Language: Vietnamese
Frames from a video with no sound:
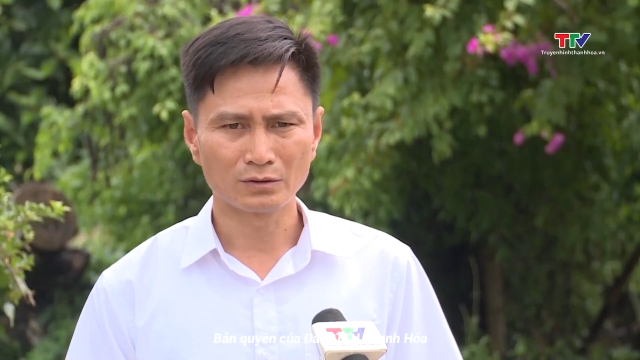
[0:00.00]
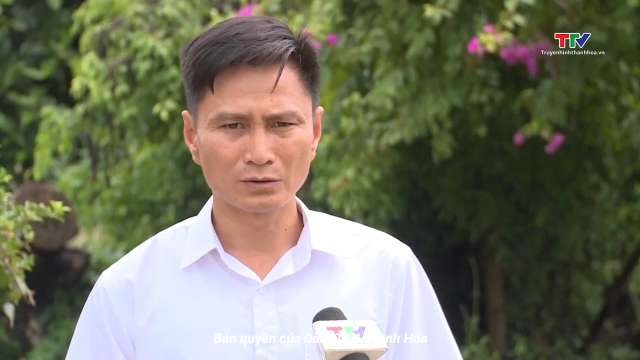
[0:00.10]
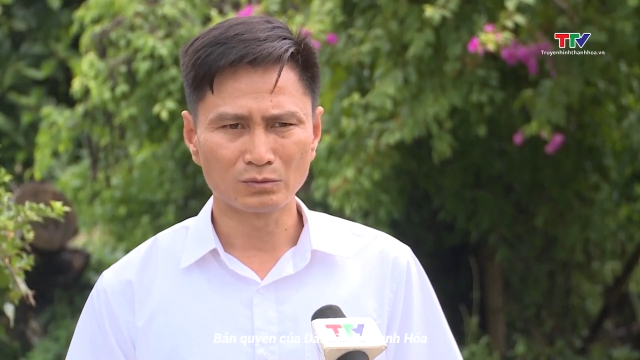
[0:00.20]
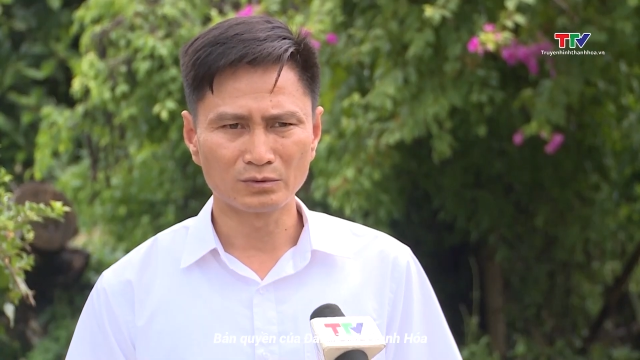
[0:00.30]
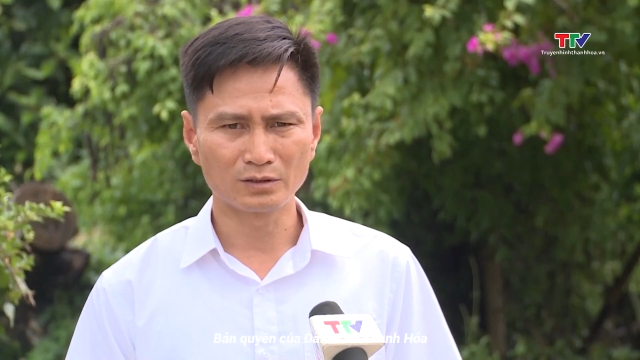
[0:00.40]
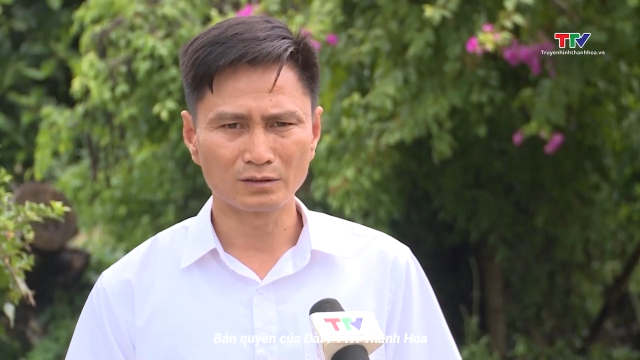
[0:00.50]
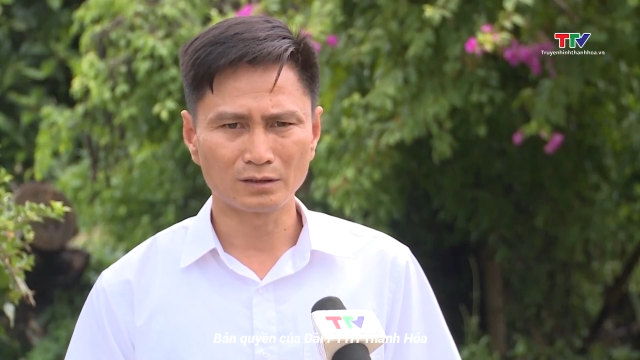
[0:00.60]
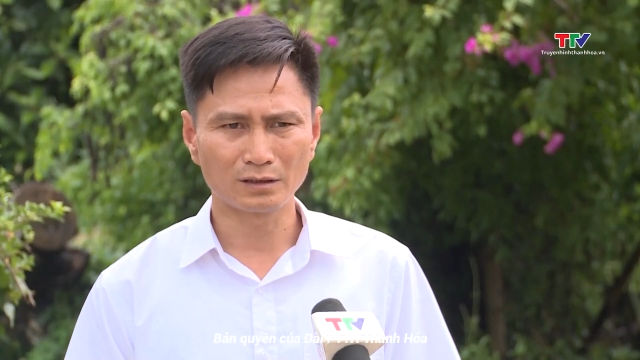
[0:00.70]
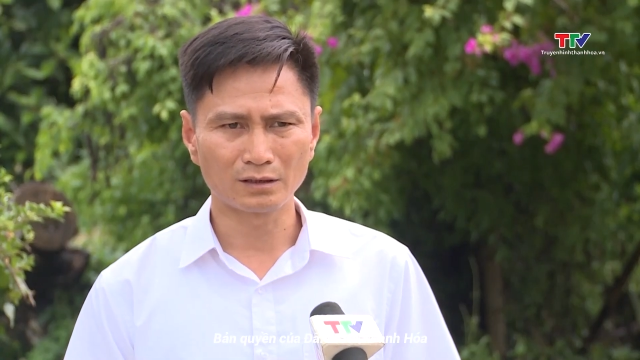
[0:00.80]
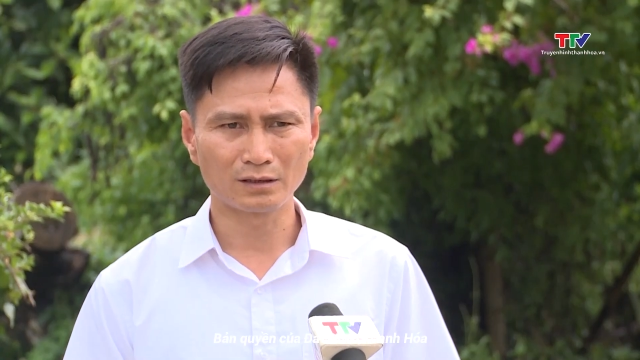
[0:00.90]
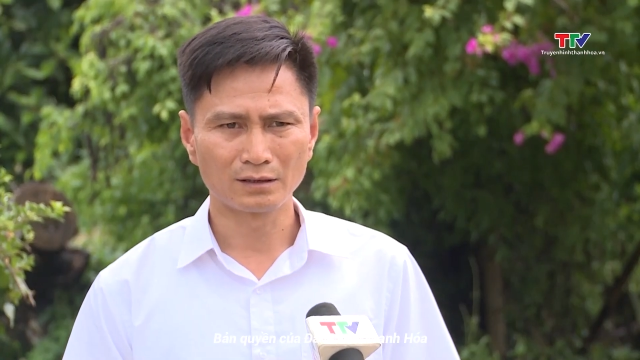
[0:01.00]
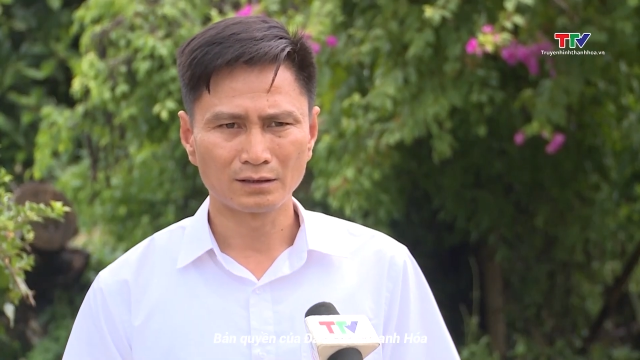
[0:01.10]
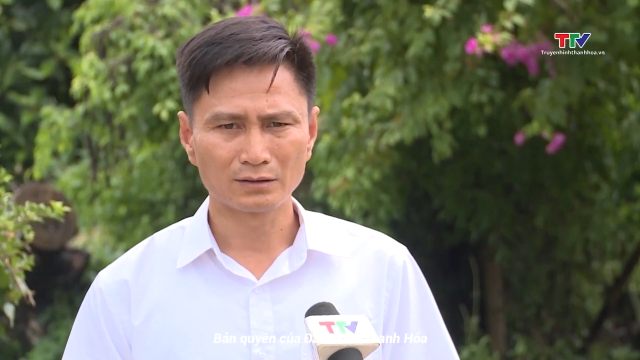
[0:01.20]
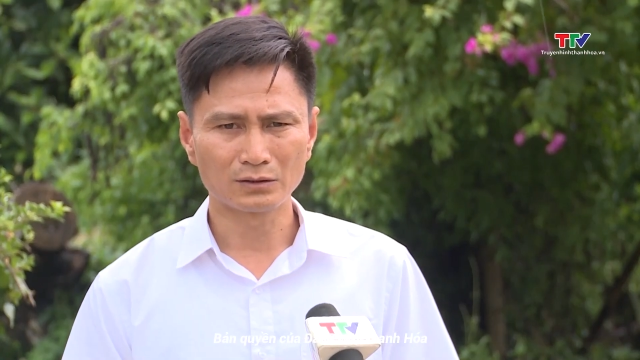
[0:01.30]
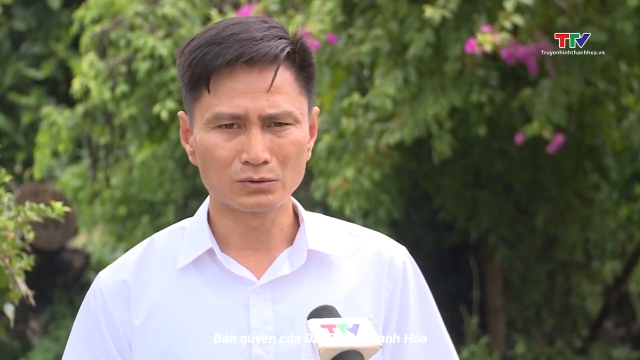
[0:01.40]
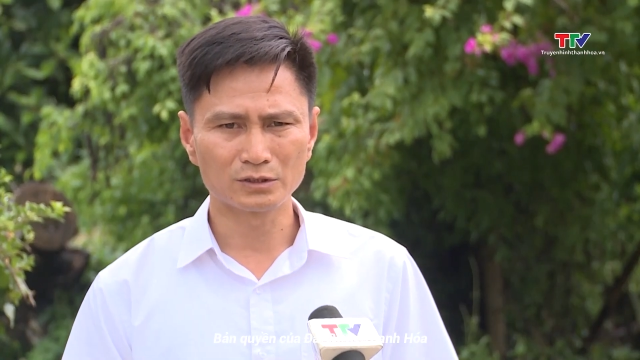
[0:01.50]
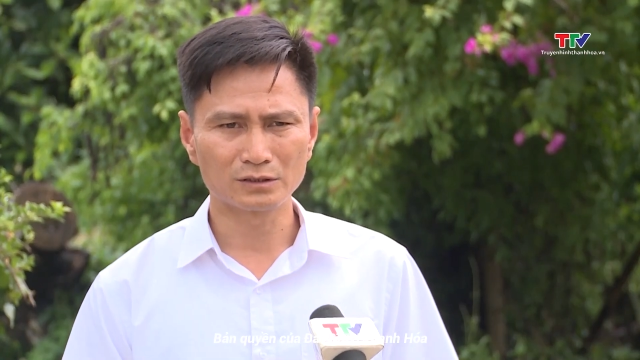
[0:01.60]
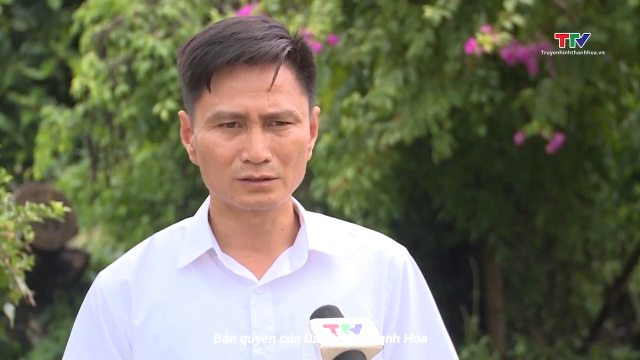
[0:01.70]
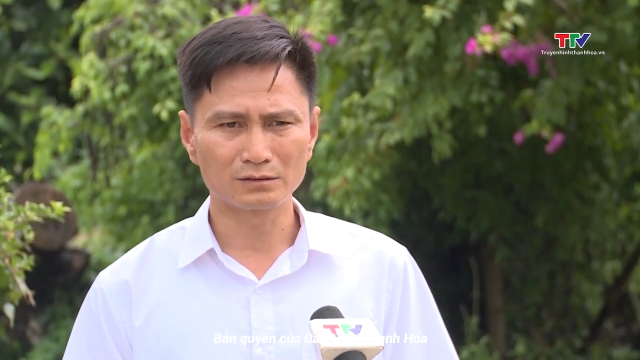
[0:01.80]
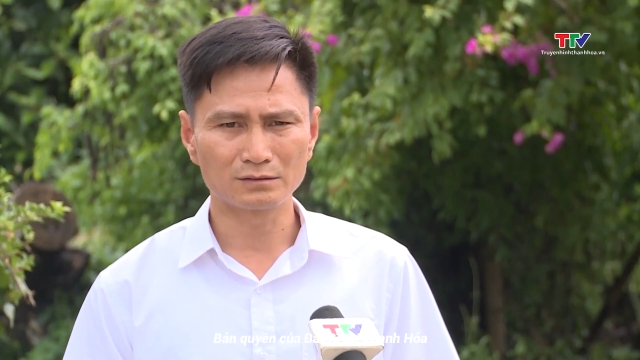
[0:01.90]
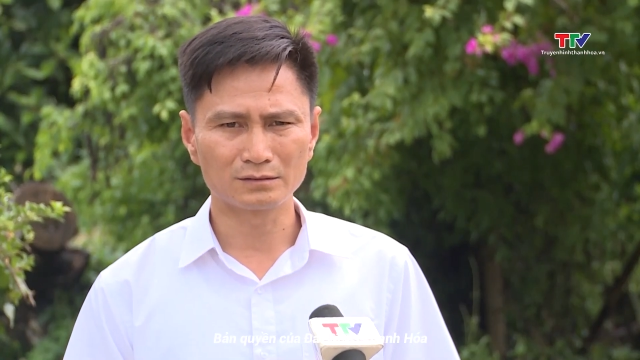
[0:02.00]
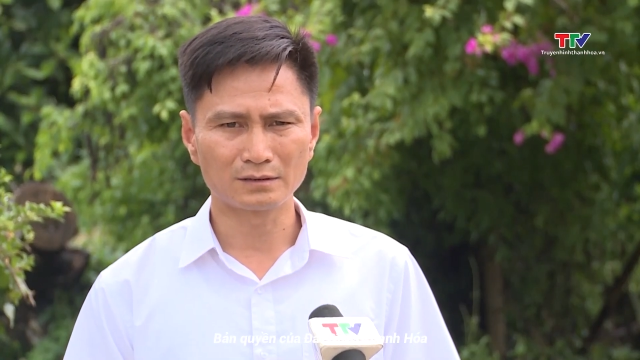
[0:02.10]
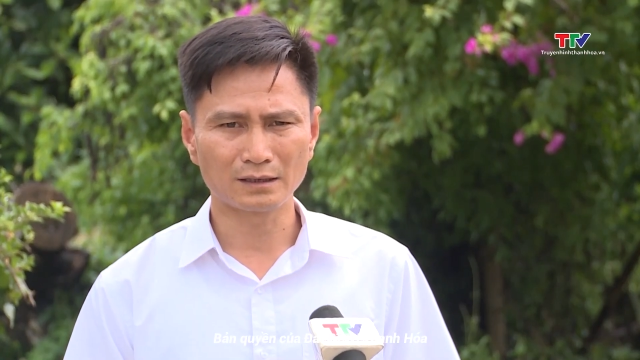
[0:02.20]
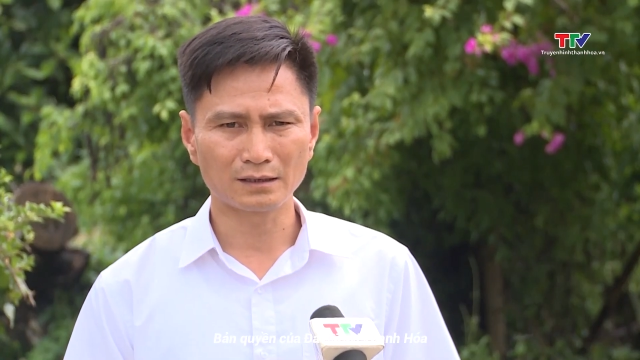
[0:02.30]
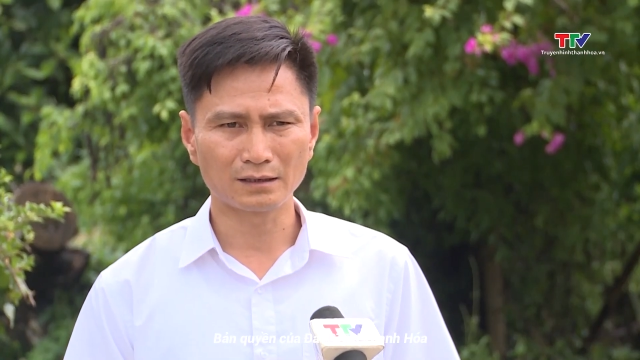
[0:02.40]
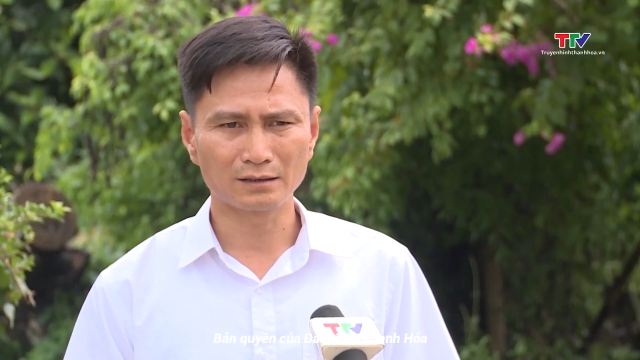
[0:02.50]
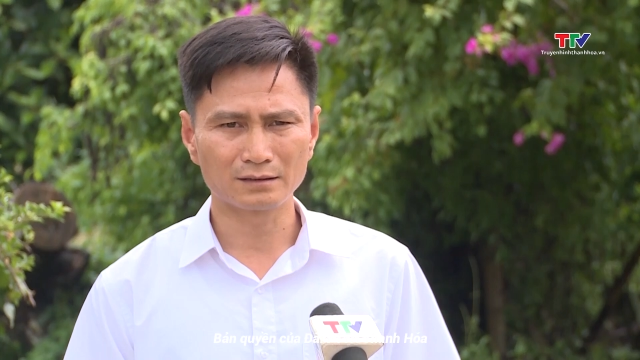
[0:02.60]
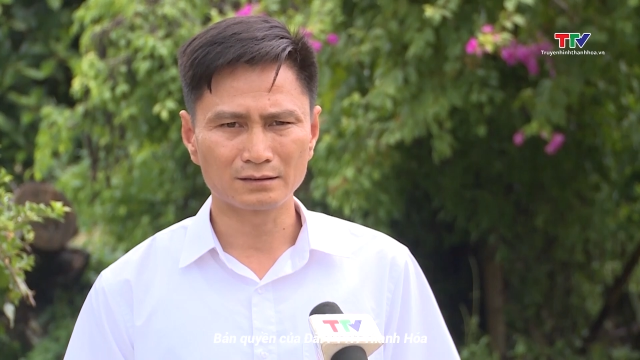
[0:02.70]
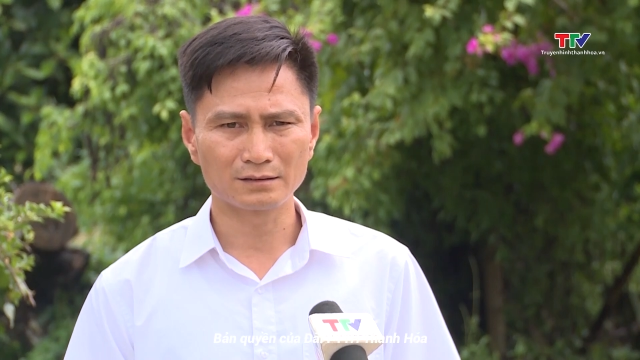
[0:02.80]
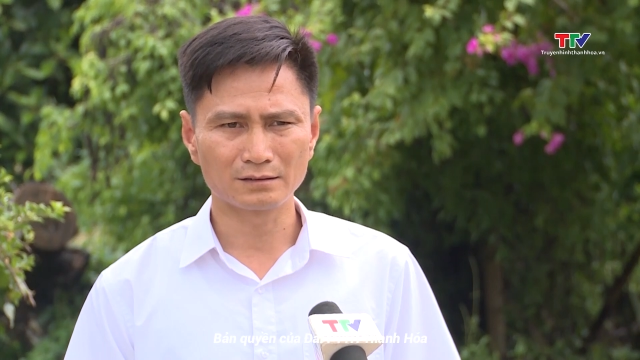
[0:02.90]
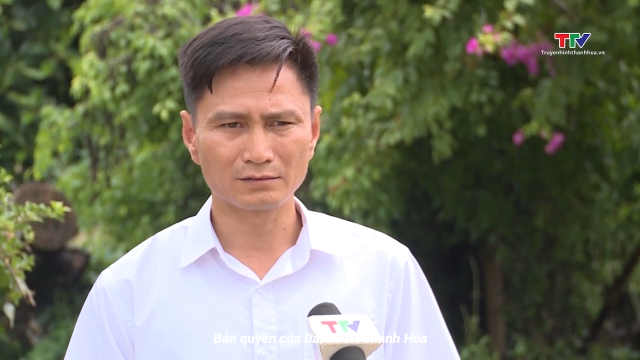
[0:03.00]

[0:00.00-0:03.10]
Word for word: cũng như là tổ chức các cái